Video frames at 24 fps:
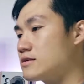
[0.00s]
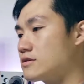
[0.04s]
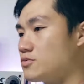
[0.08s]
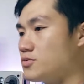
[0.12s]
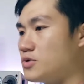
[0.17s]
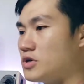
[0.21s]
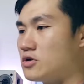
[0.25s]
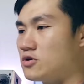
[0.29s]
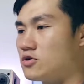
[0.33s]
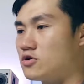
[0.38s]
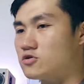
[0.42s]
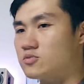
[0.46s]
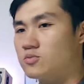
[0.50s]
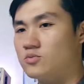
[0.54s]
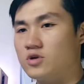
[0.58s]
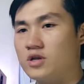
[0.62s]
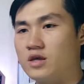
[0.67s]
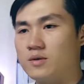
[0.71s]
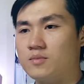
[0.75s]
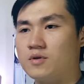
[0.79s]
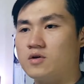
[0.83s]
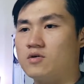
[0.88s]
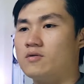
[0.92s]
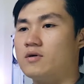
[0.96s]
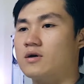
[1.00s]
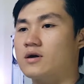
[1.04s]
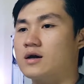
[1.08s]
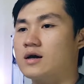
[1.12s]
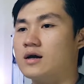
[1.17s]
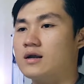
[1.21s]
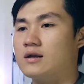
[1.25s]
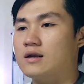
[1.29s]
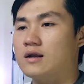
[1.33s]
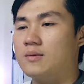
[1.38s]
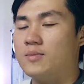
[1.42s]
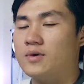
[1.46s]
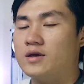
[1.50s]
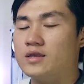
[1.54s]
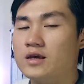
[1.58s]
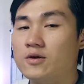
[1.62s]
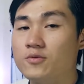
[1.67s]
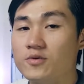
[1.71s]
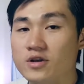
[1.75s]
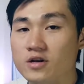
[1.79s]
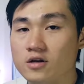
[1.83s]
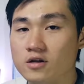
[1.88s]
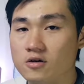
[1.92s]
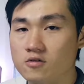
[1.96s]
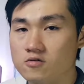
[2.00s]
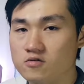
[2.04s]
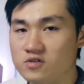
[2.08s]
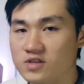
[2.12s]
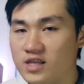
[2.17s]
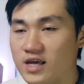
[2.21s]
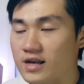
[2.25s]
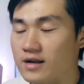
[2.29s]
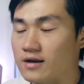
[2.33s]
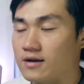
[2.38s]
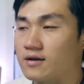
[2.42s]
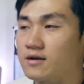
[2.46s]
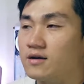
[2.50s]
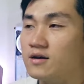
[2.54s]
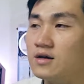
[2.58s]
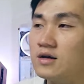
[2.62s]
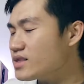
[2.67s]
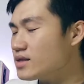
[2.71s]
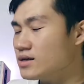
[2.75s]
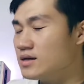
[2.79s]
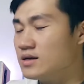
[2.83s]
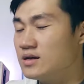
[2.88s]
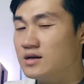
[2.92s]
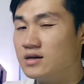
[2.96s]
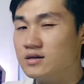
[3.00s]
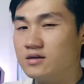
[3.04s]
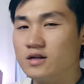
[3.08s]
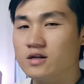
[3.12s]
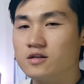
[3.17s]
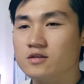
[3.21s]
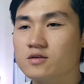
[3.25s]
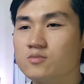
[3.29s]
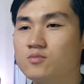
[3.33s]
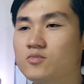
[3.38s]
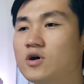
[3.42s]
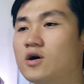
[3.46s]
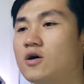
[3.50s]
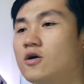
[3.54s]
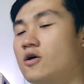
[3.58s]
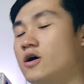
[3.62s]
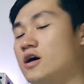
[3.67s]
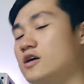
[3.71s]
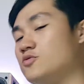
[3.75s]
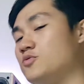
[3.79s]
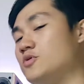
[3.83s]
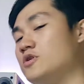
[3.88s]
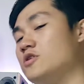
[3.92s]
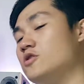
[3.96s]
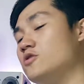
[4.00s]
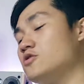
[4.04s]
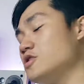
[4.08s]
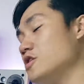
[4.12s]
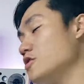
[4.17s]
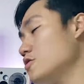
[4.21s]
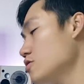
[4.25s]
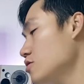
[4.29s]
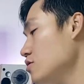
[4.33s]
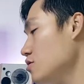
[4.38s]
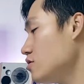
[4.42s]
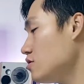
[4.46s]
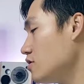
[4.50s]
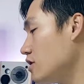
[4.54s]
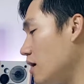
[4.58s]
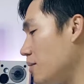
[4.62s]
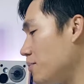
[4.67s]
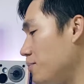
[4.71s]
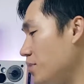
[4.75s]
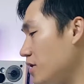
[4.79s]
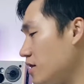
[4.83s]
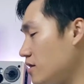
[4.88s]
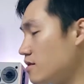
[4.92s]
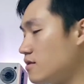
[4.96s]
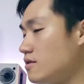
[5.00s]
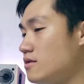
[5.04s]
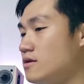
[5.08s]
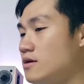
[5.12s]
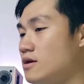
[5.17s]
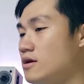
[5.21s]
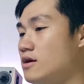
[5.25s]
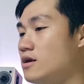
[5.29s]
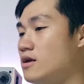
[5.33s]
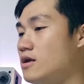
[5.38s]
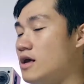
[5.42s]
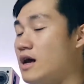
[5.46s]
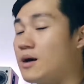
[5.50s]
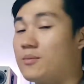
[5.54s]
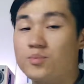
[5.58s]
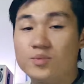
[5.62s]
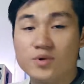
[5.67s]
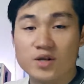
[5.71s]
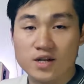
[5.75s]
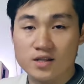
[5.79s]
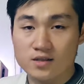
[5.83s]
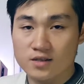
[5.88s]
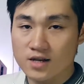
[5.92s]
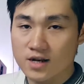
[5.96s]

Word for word: Windows mulai mengeluarkan namanya Windows 10 dan semua OS Windows itu dapat upgrade